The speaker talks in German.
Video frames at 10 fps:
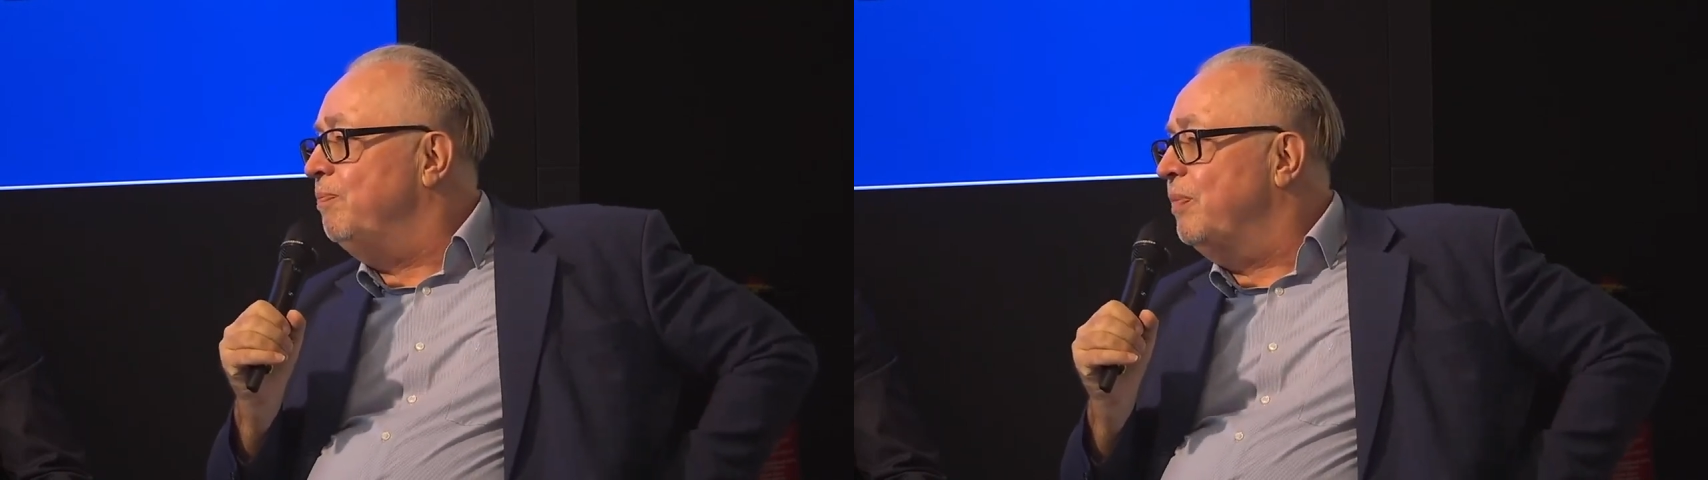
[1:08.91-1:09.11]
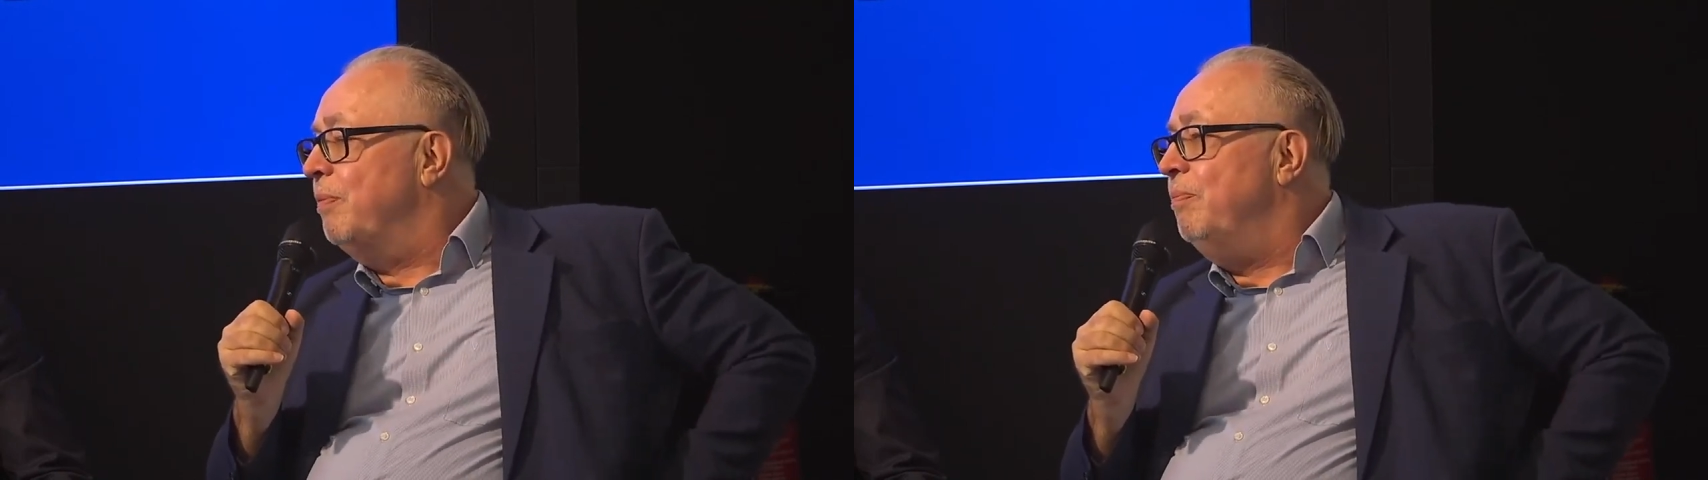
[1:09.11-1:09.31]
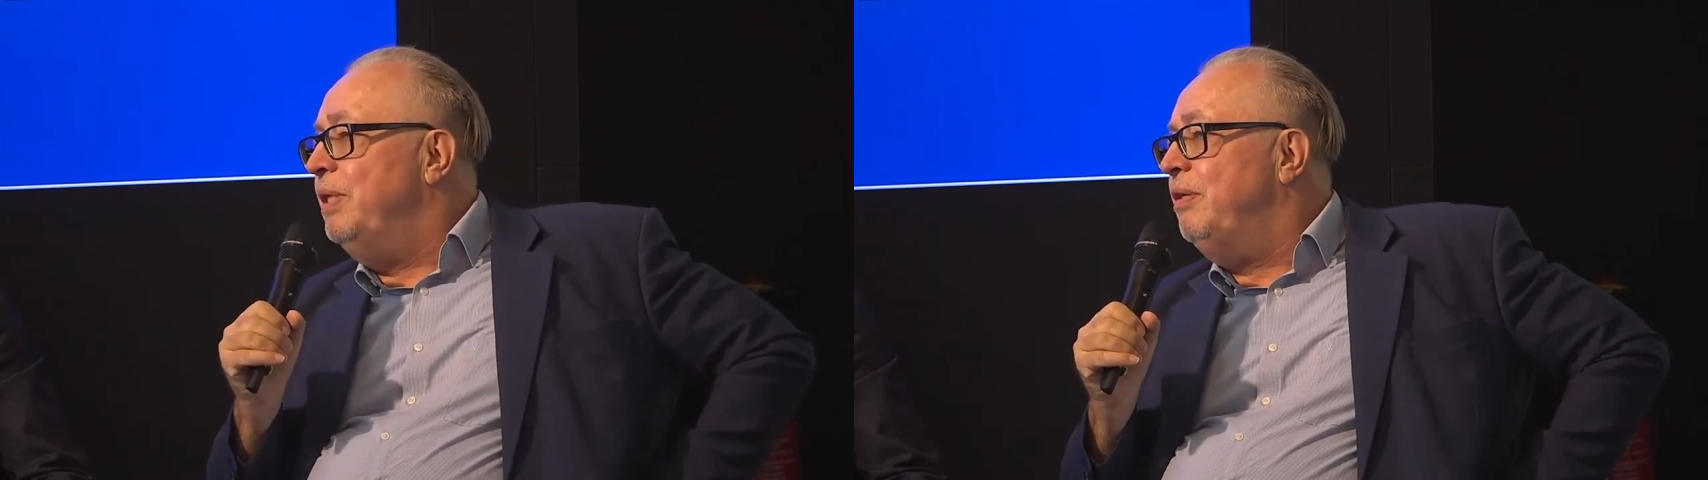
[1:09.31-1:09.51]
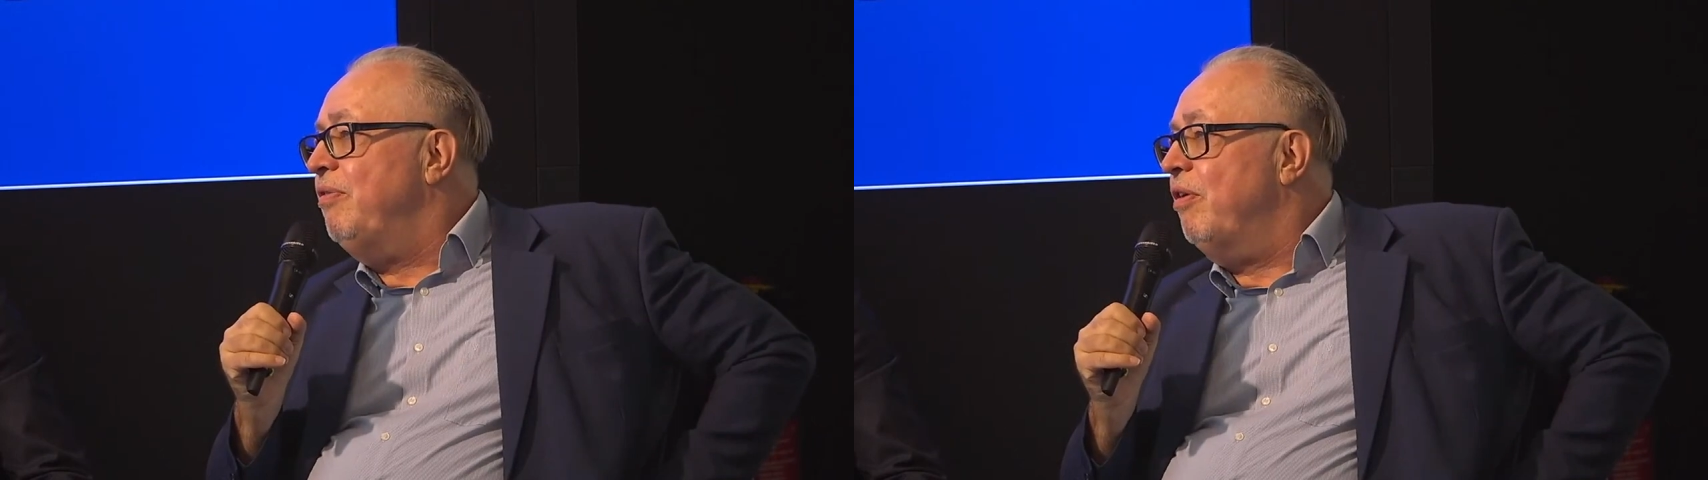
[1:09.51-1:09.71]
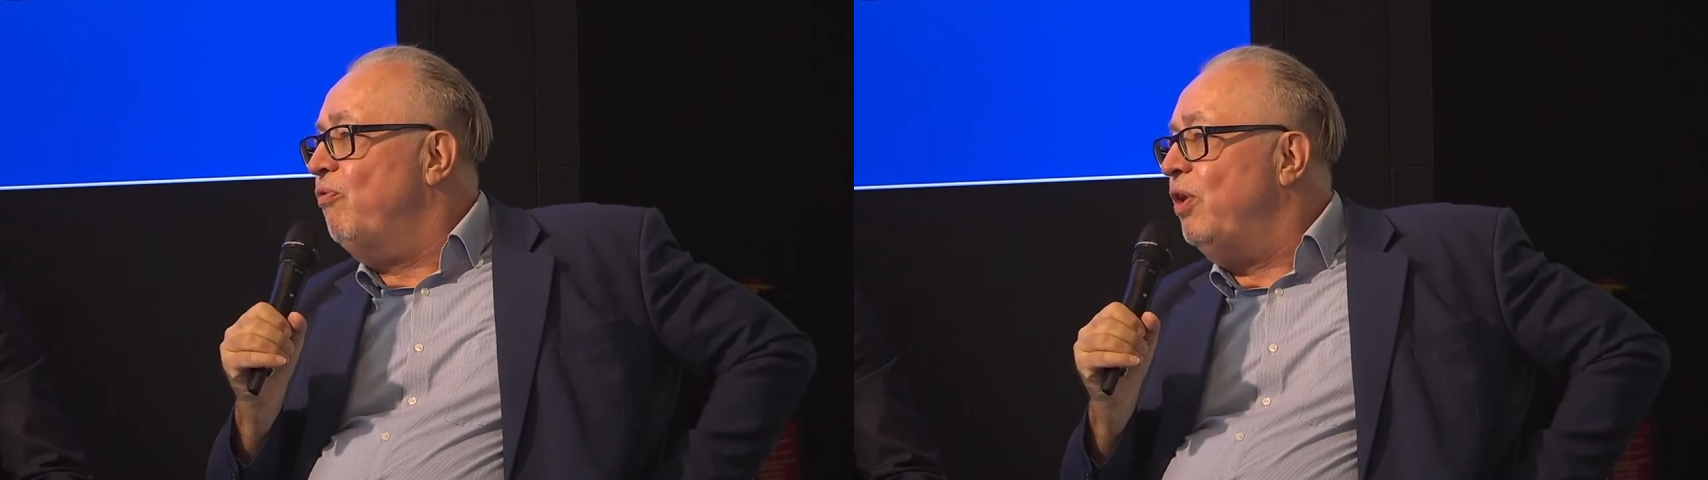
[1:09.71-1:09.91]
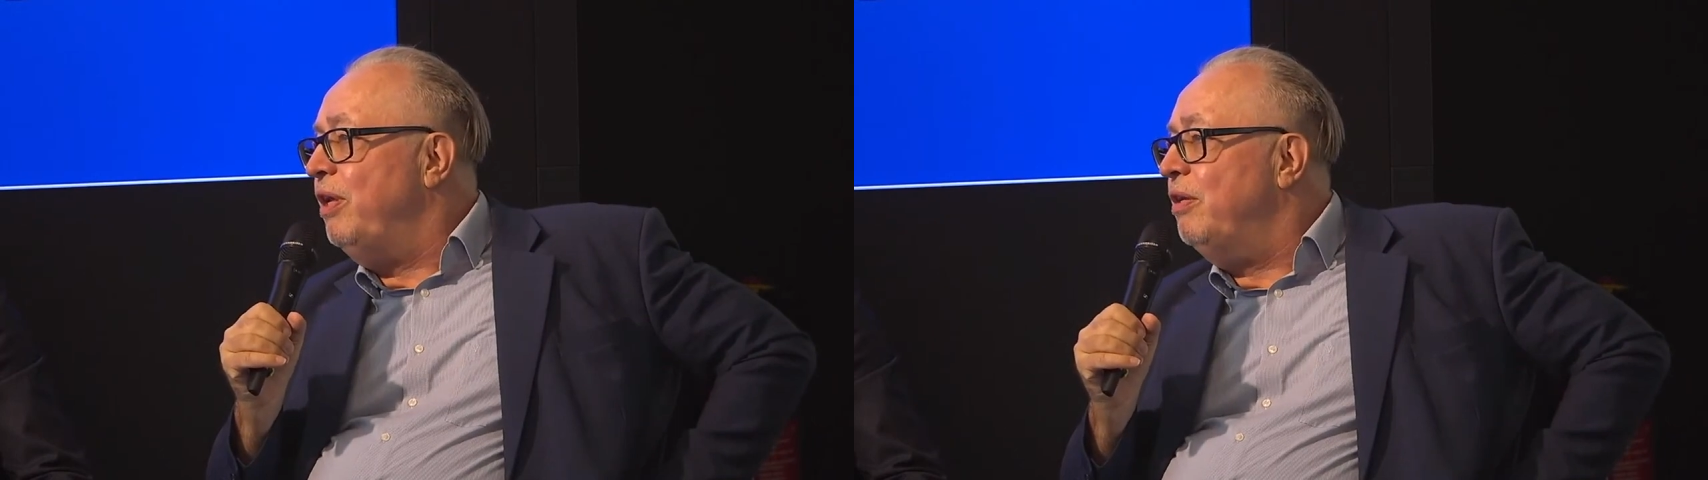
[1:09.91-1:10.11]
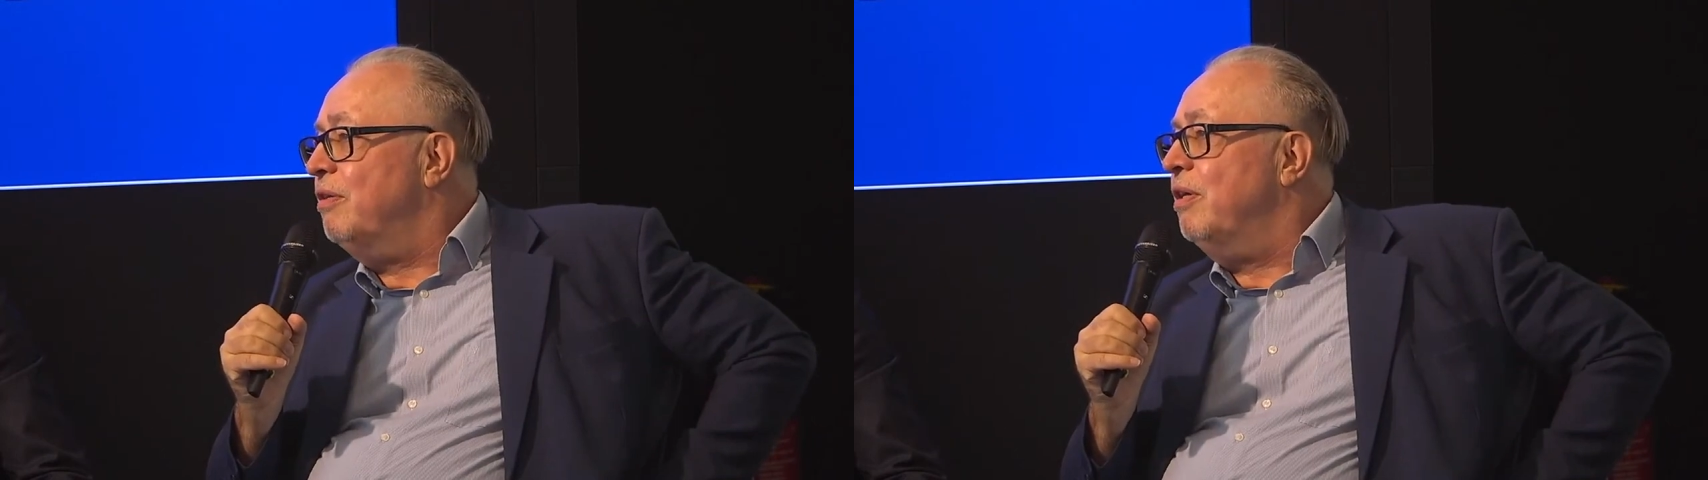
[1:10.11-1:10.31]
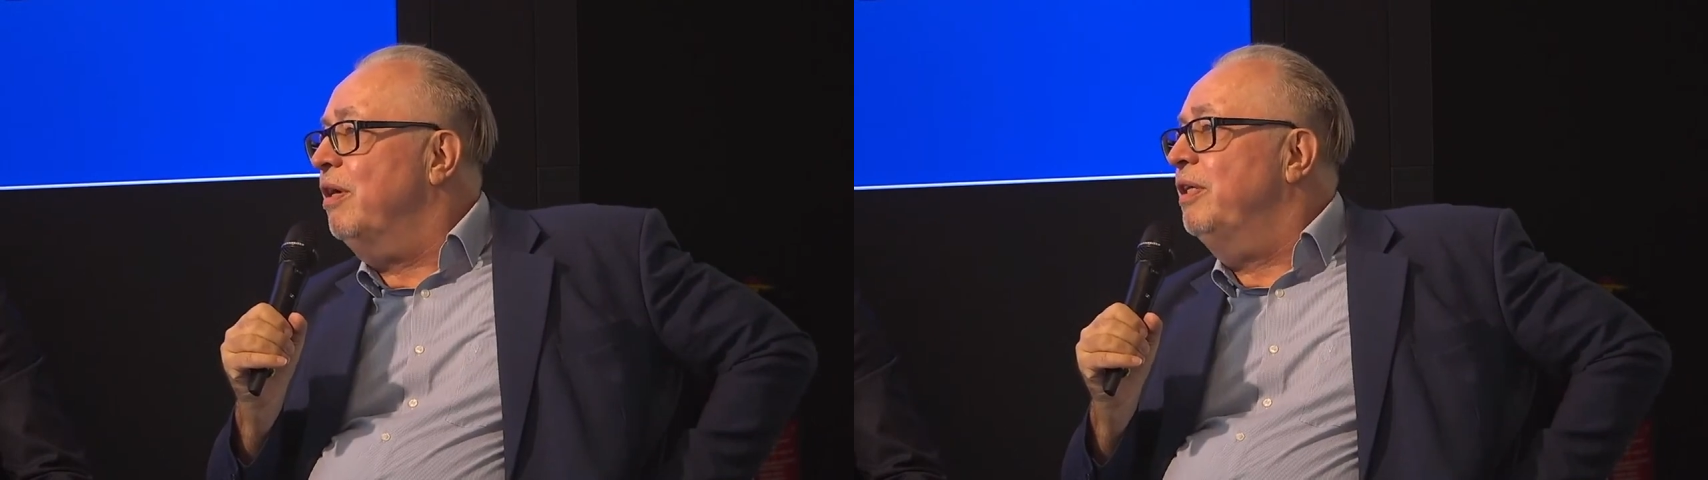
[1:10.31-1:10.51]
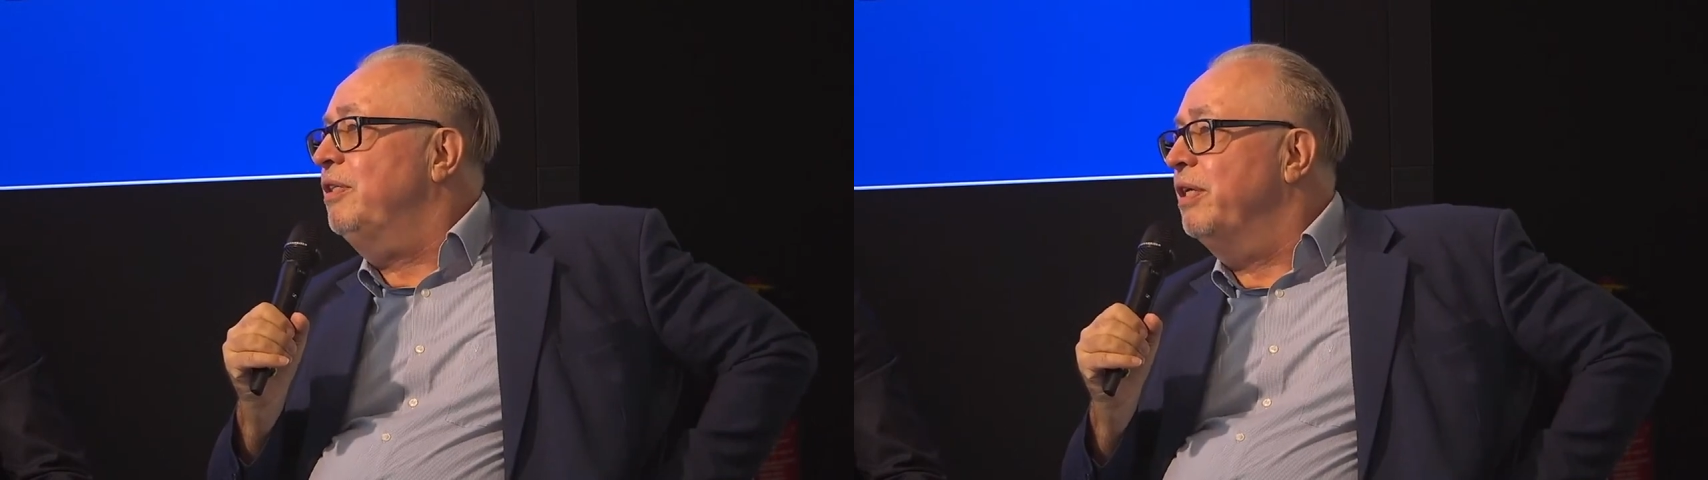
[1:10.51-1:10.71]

mit dieser Fähigkeit